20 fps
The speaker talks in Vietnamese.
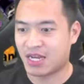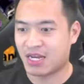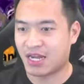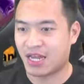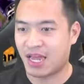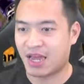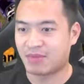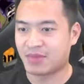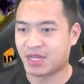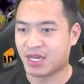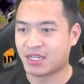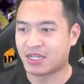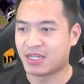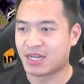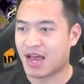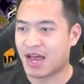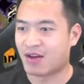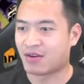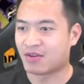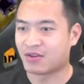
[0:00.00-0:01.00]
anh em thấy như
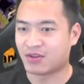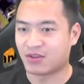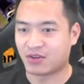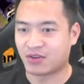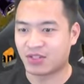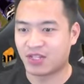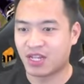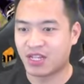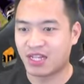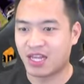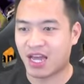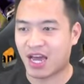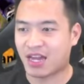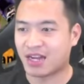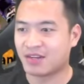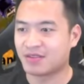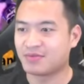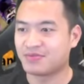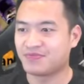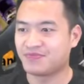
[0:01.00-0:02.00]
nào? Có thân thiện
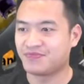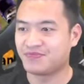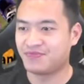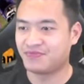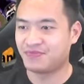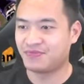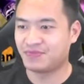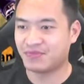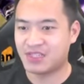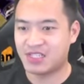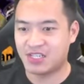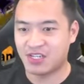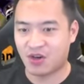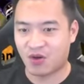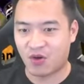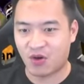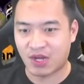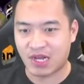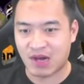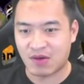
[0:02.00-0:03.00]
không? Triệu
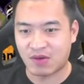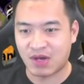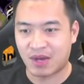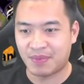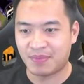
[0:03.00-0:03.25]
hồi cao cấp